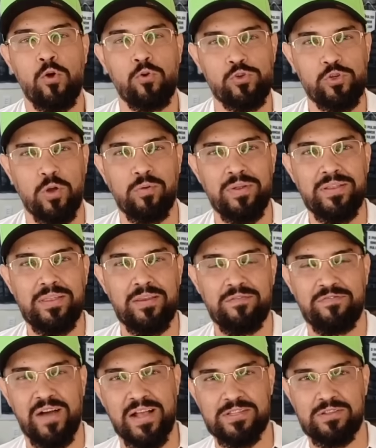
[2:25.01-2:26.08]
O jogo entre
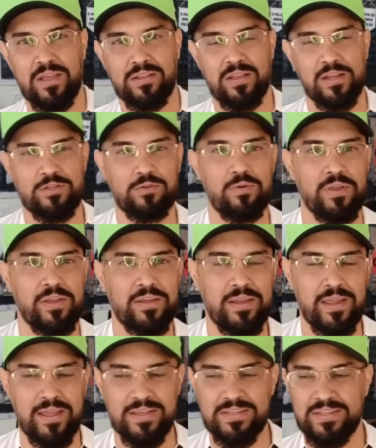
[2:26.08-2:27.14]
Vasco e Atlético
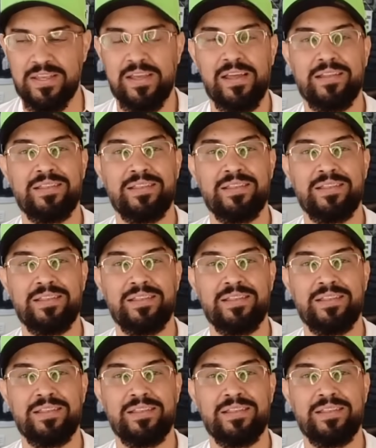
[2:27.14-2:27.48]
Goianiense